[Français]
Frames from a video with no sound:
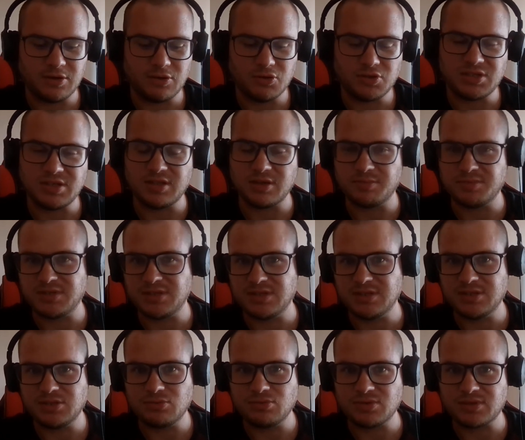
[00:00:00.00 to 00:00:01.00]
le
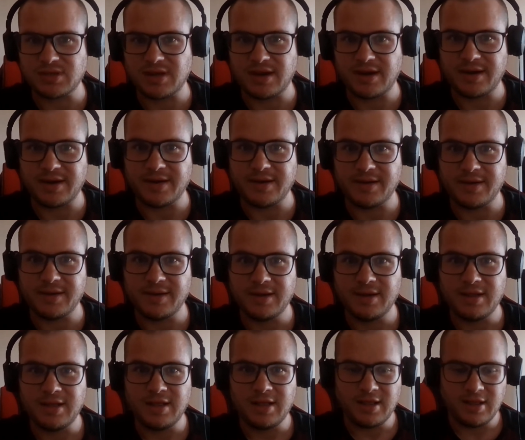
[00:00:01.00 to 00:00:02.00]
synopsis, tout ça.
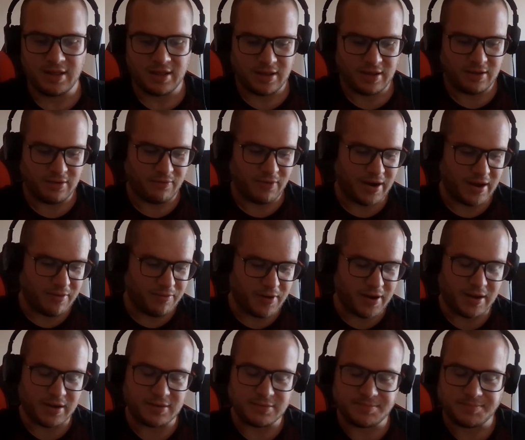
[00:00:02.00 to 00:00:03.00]
Voilà,
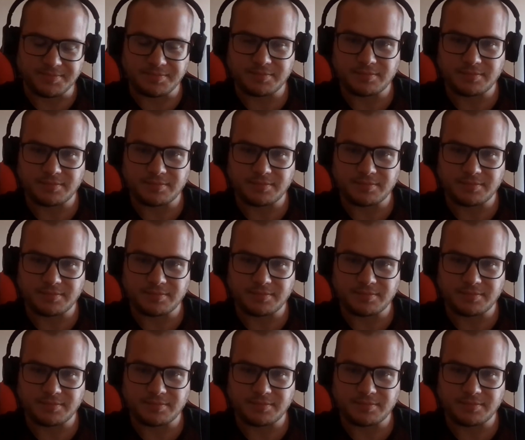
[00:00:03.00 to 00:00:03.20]
voilà.